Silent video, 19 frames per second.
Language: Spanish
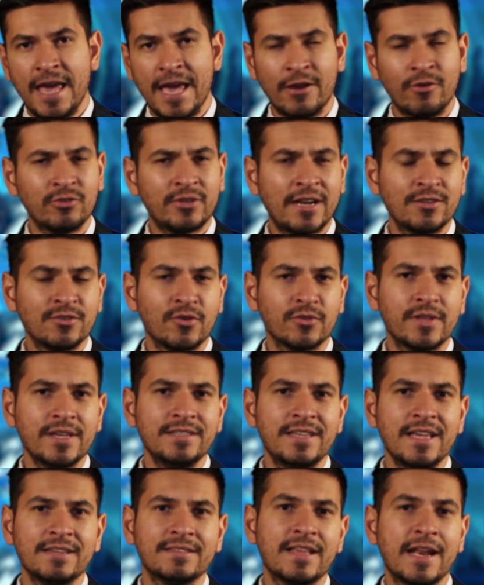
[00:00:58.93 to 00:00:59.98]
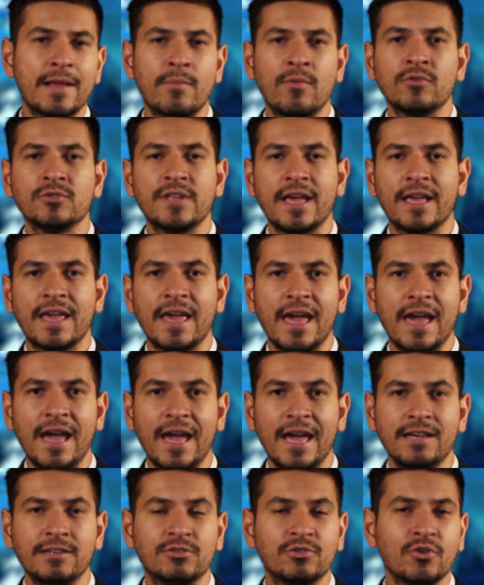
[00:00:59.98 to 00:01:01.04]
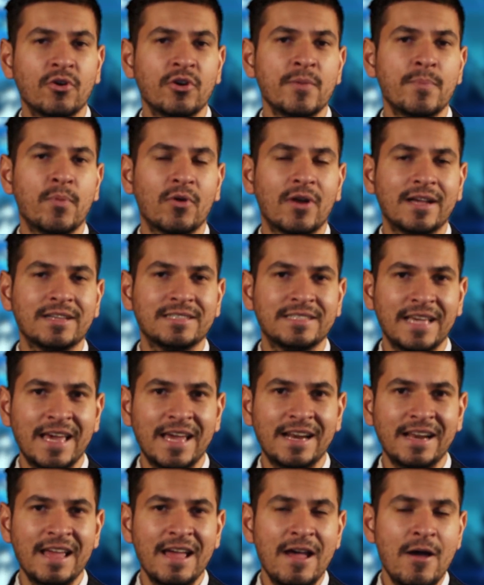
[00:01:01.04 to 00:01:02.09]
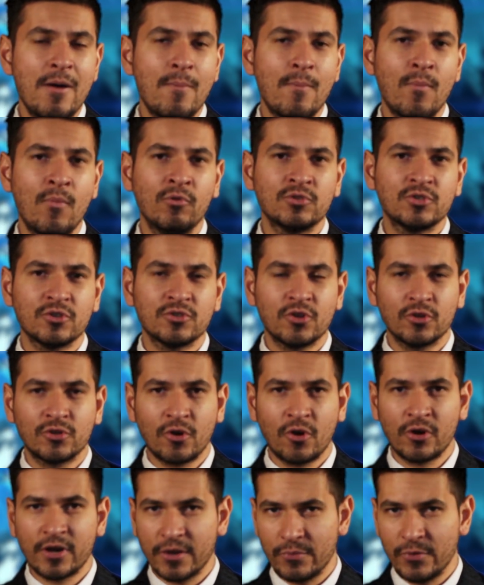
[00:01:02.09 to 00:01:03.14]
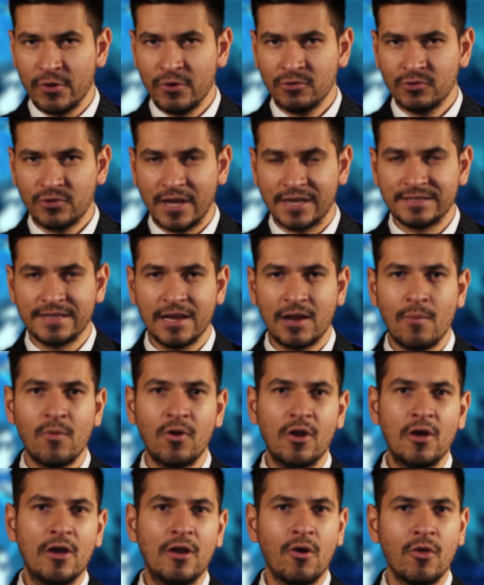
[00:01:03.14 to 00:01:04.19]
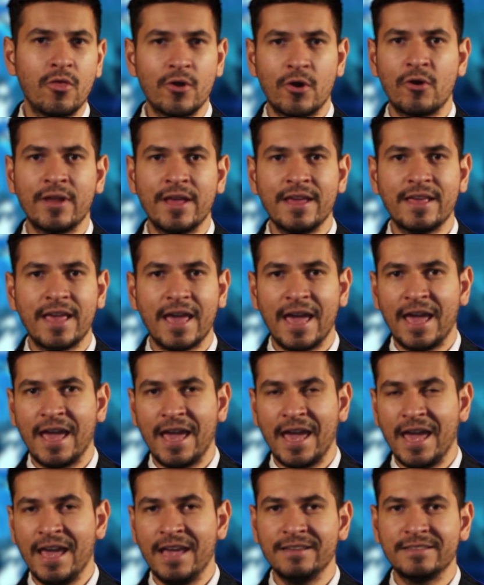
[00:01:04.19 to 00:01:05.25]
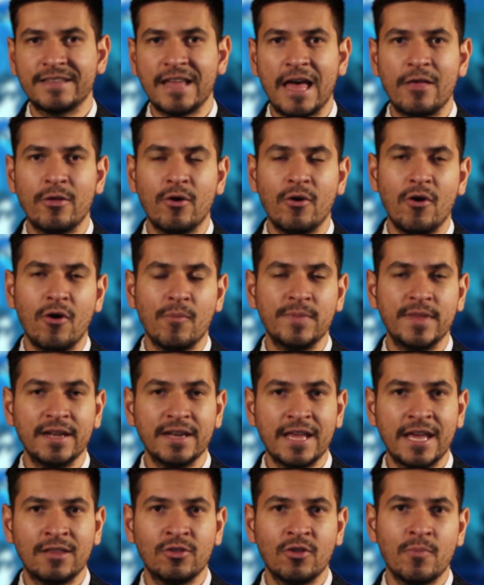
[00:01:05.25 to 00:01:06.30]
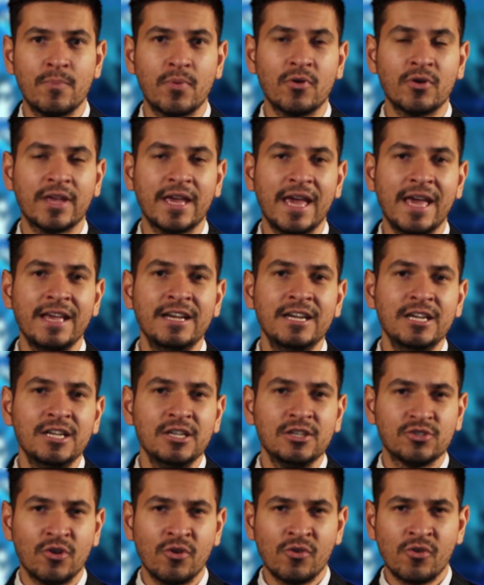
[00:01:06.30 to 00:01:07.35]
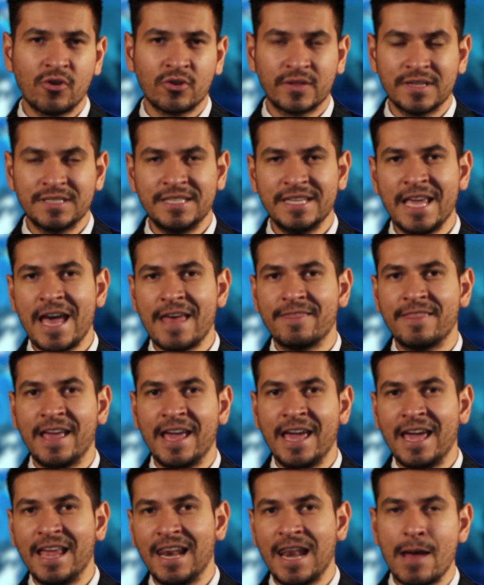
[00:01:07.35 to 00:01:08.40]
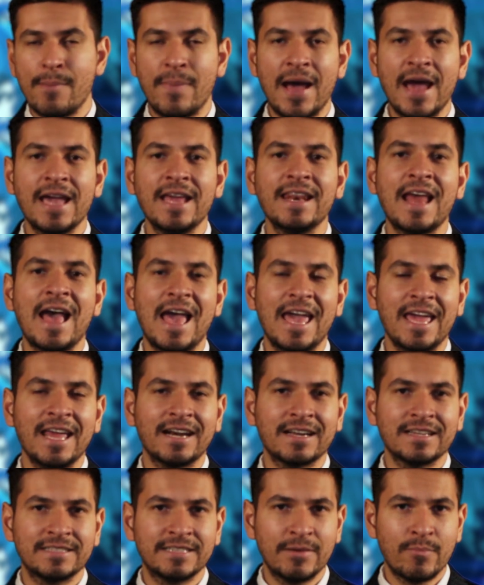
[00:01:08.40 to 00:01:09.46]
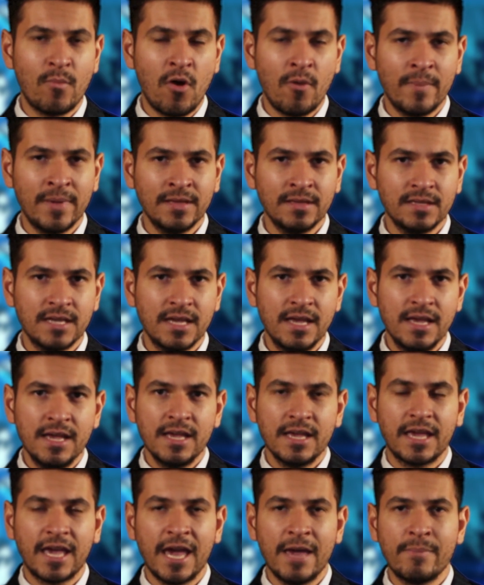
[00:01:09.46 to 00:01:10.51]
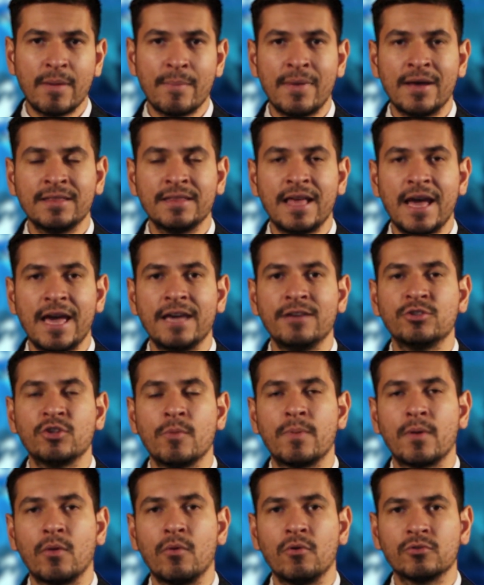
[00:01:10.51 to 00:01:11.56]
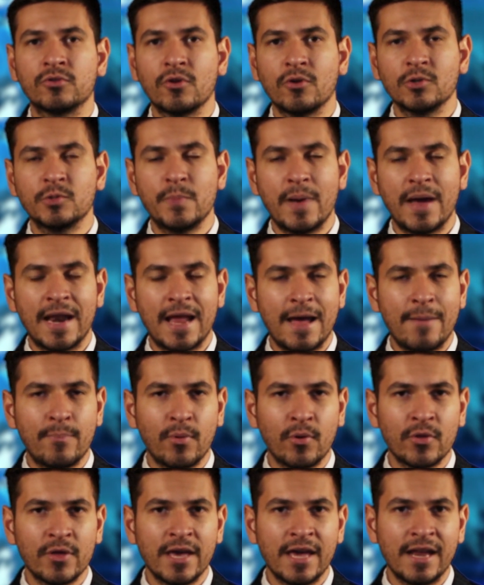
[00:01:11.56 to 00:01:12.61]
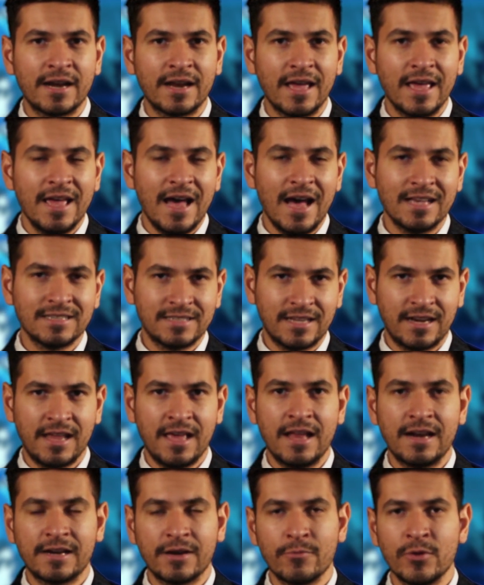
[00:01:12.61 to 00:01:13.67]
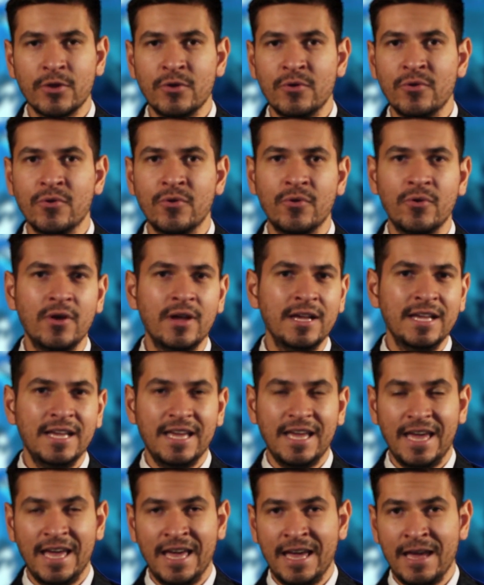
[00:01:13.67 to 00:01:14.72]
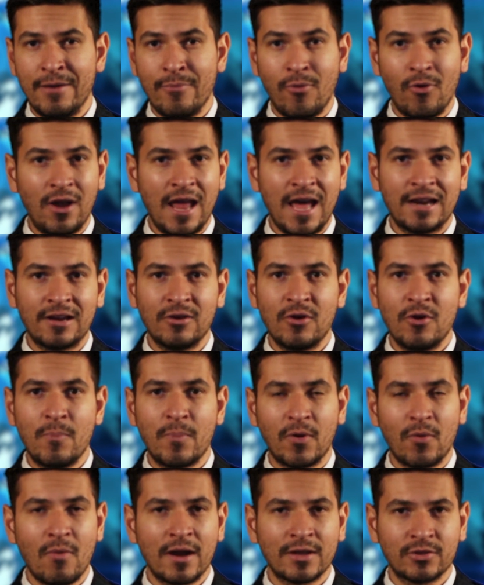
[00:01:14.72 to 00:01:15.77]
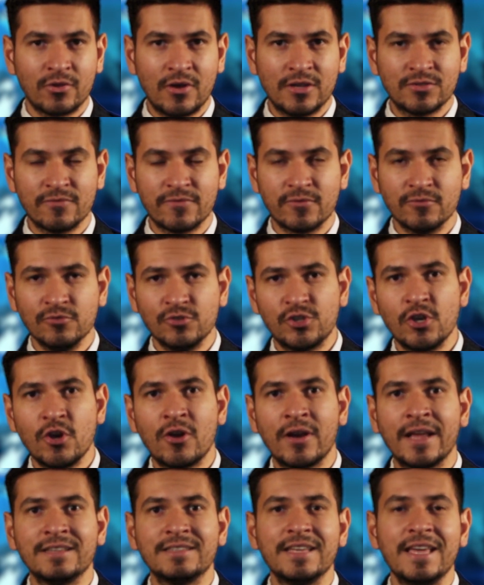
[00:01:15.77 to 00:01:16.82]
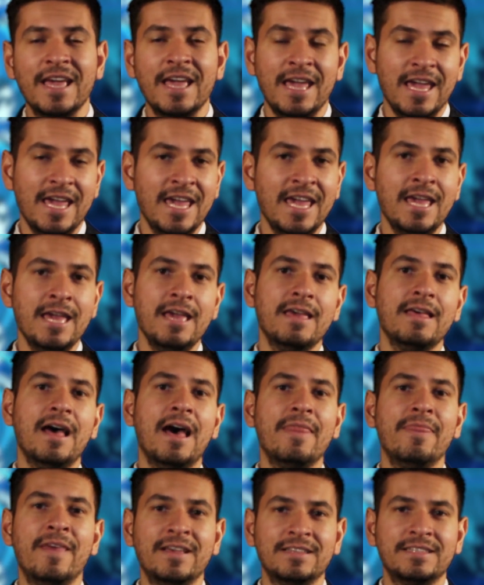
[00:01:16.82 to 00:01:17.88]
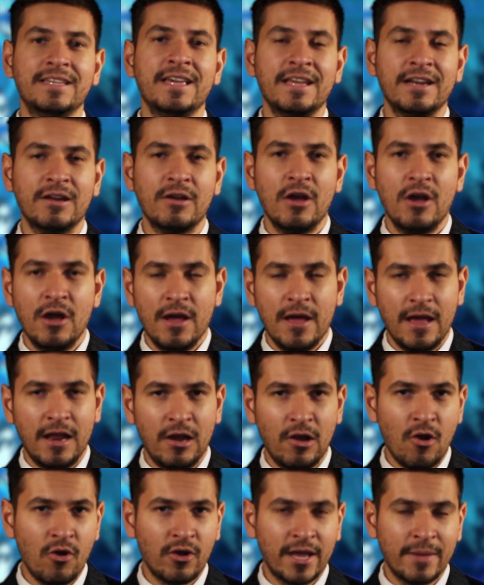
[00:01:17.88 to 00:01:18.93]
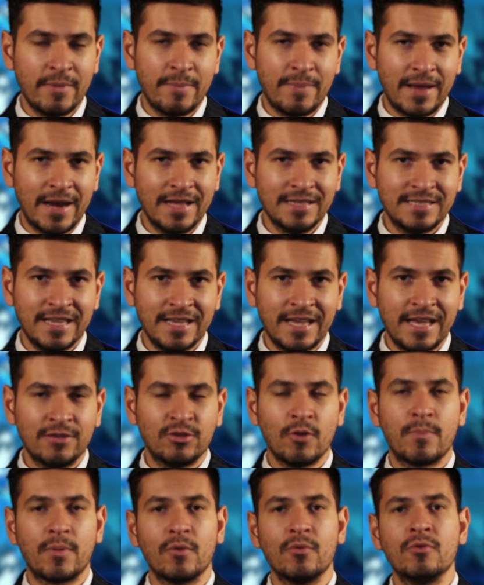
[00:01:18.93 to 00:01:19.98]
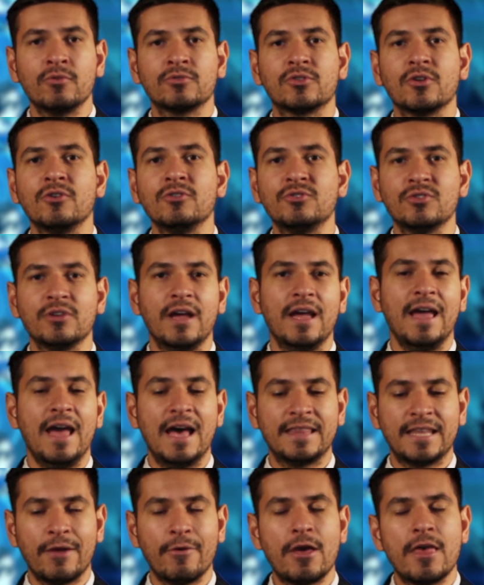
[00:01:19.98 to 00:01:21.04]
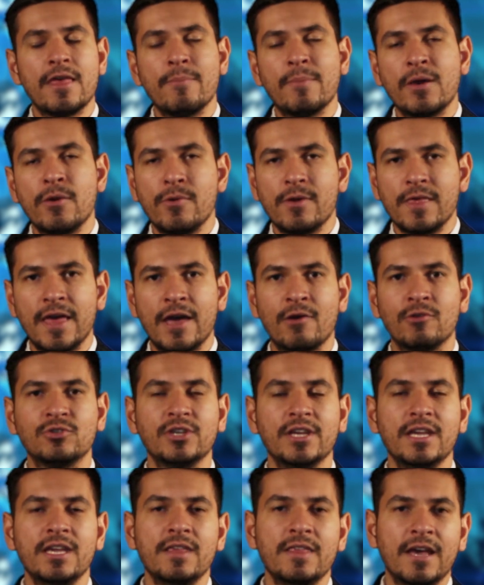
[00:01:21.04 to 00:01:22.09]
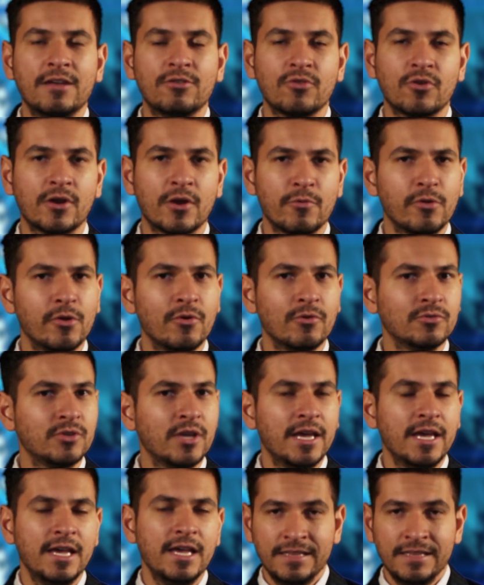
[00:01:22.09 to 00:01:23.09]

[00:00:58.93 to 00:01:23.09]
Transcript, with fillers: En otras noticias tenemos de que estoy por hacer muchos otros reviews, así como los drones que he estado obteniendo porque son cortesía de la página RC Moment que me manda estos productos para poder hacerles el review, eh, volarlos, probar todas sus funciones y decir lo que me parecen estos productos a través de mis videos y de estos reviews,